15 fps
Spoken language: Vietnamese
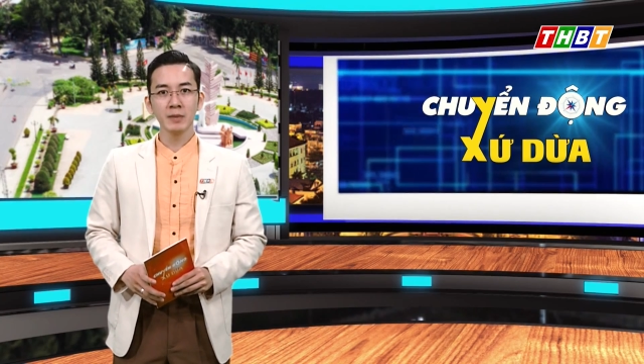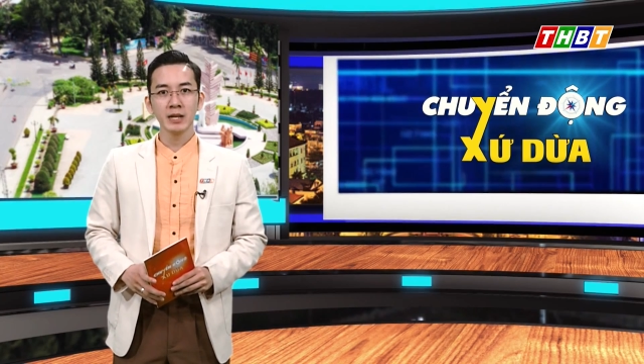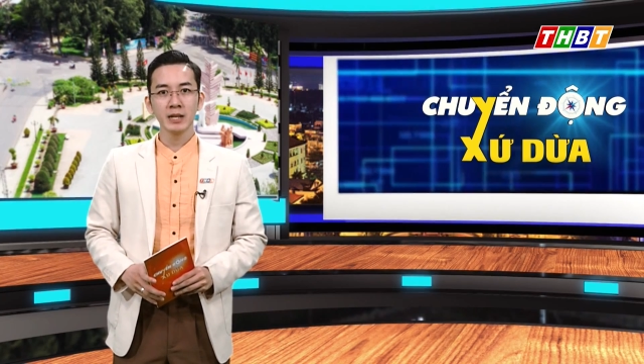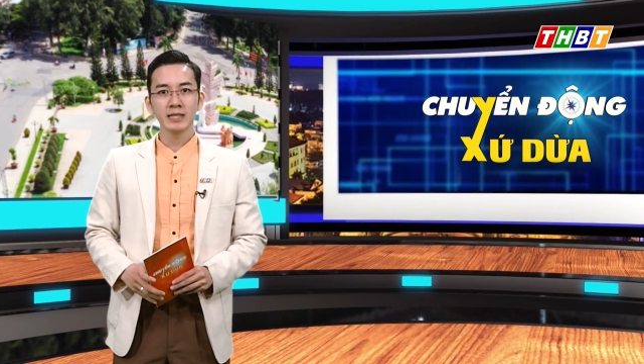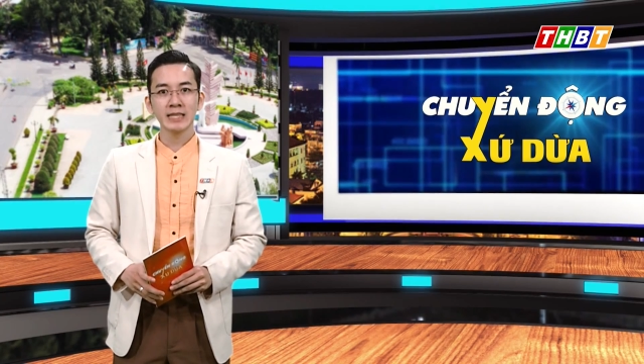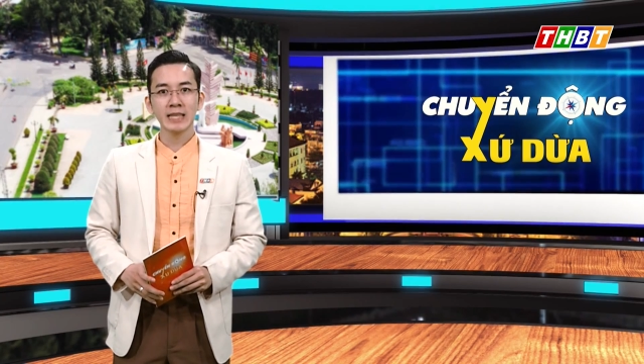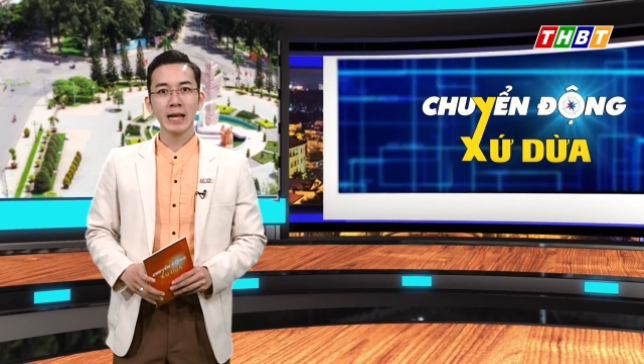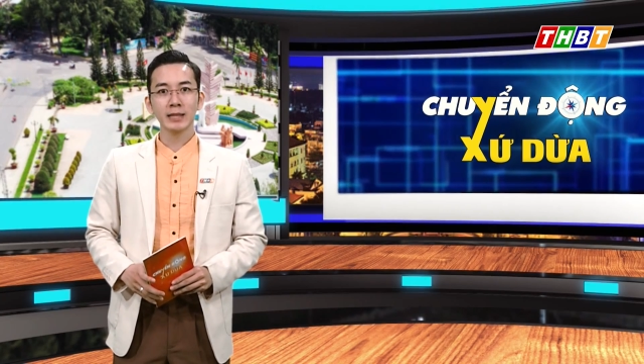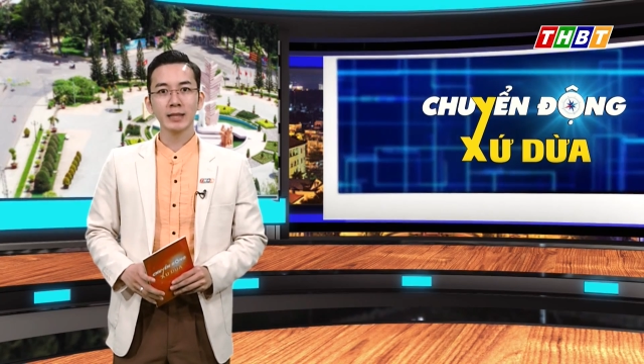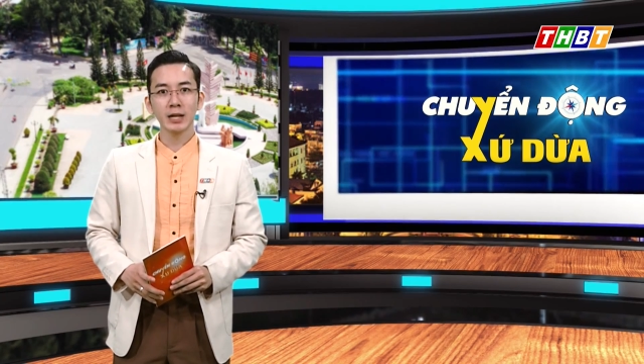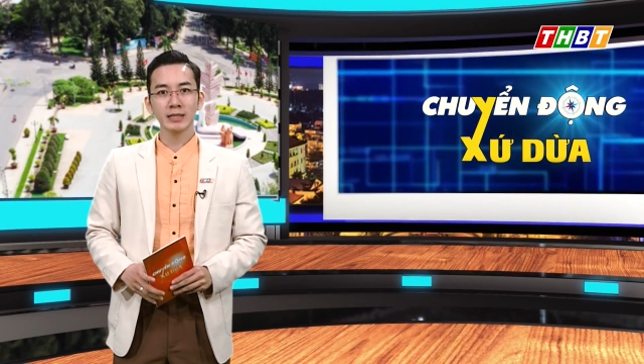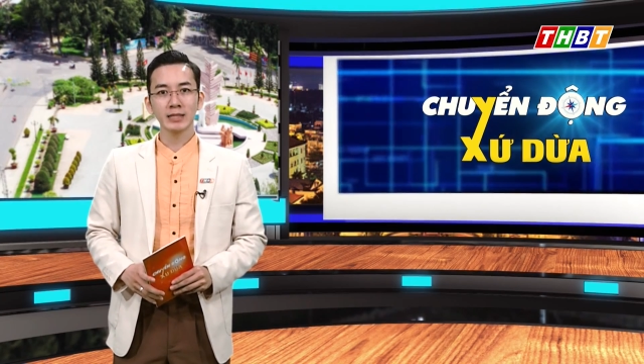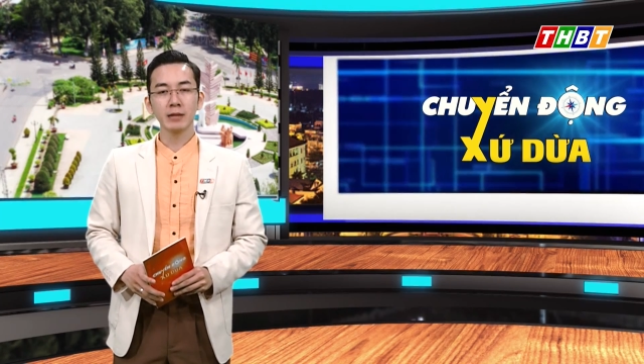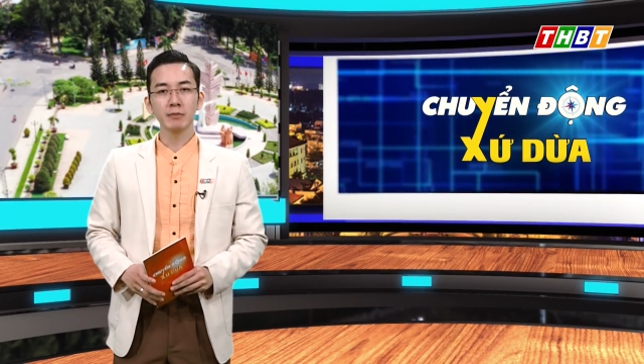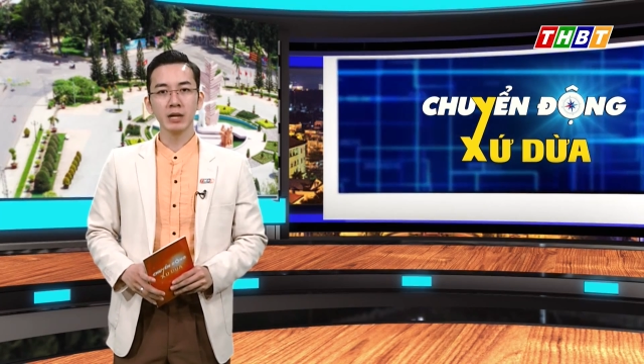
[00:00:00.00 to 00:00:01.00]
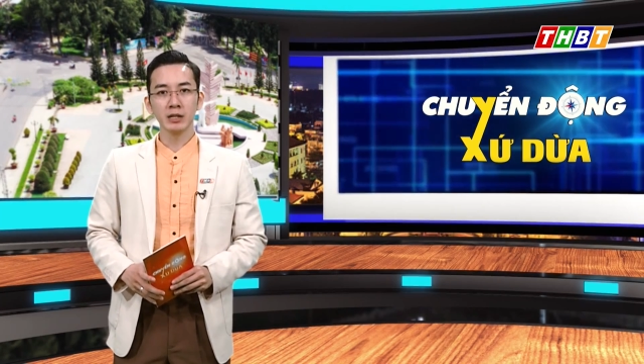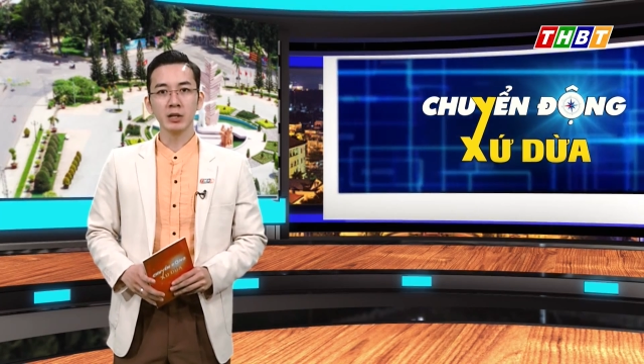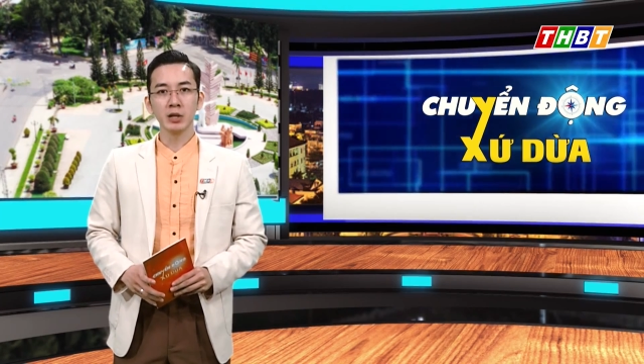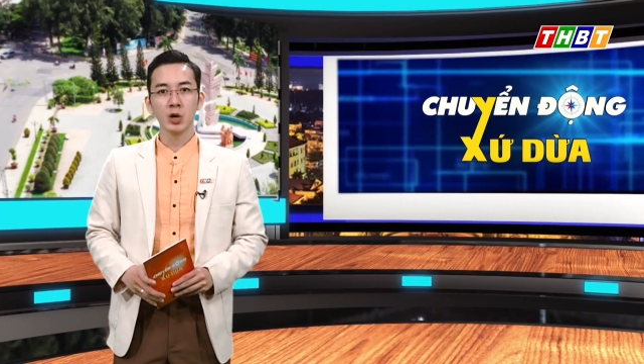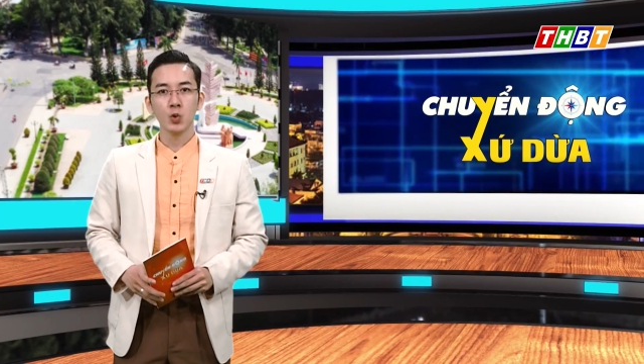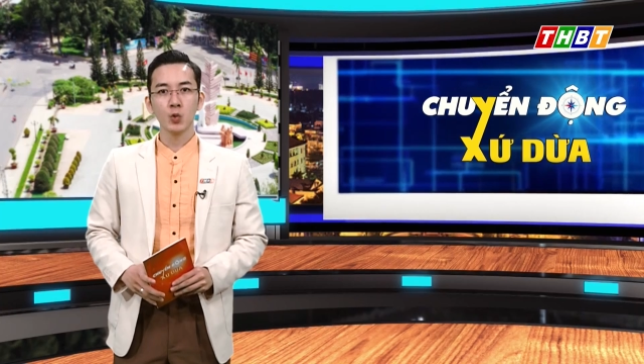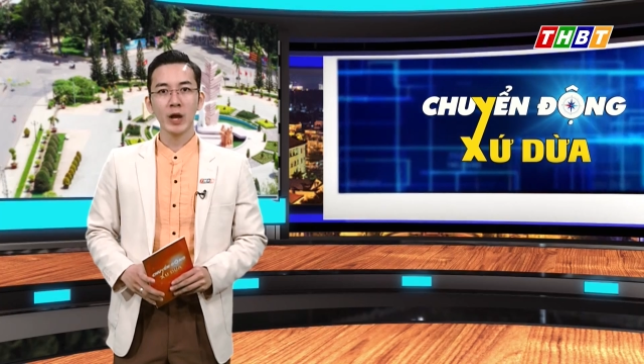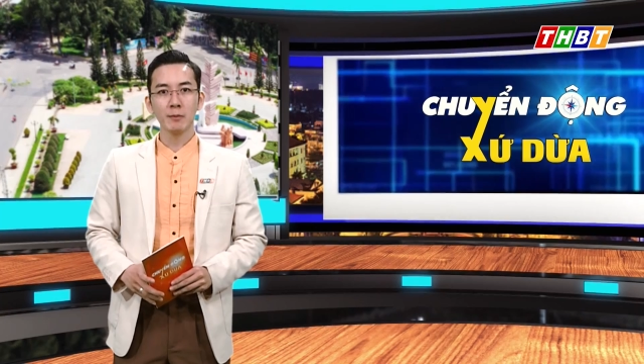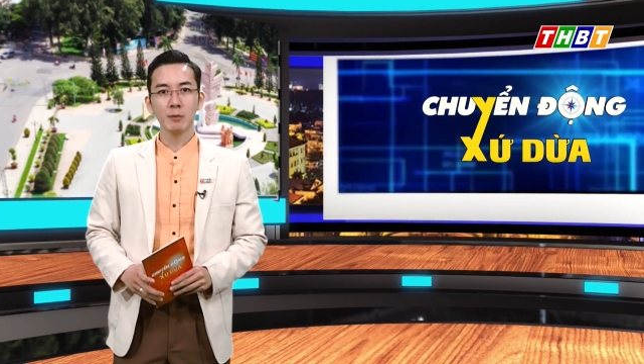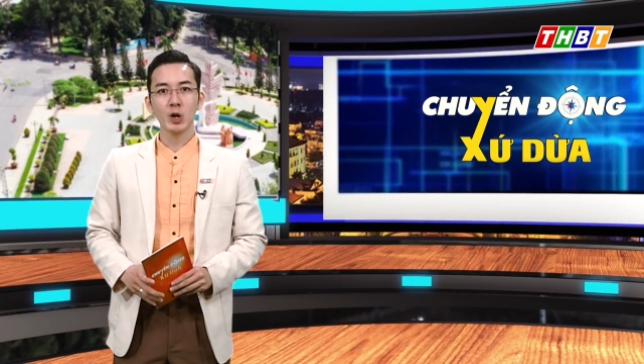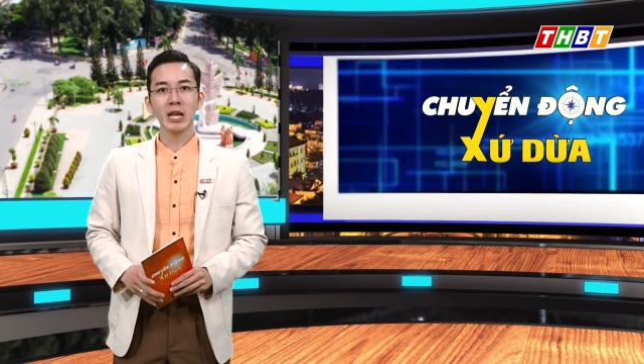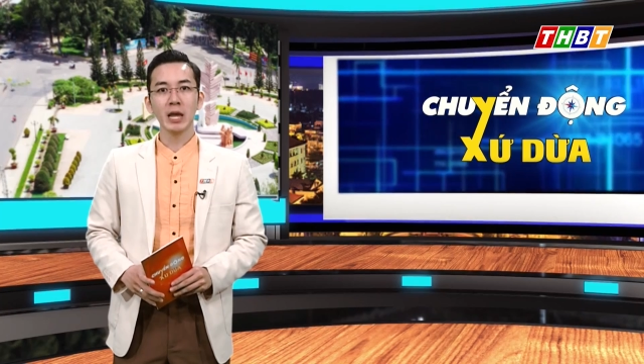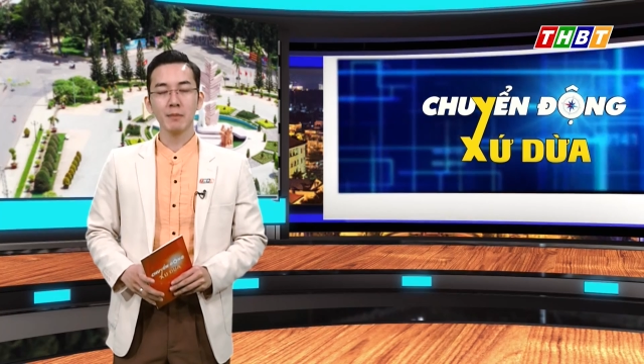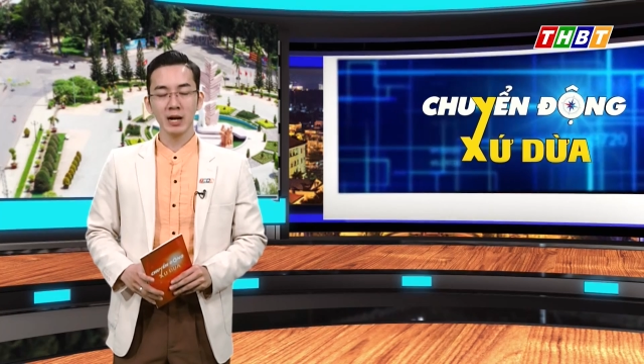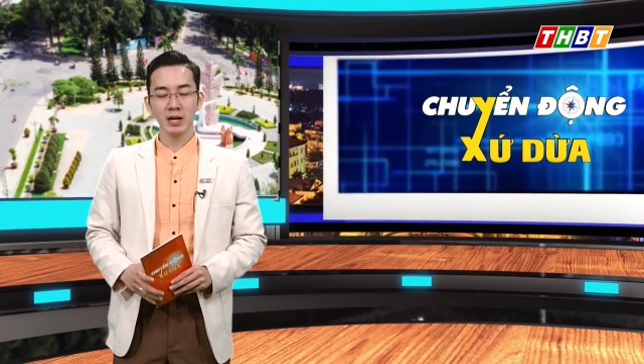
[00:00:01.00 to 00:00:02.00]
xã Tân Thành Bình, huyện Mỏ
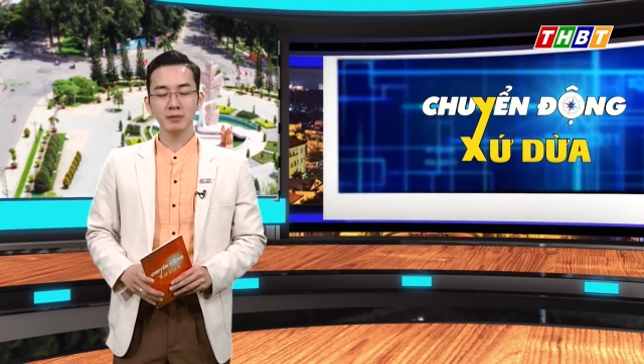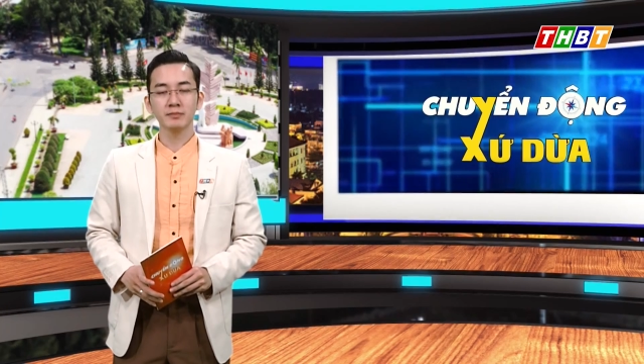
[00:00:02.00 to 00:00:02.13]
Kè Bắc.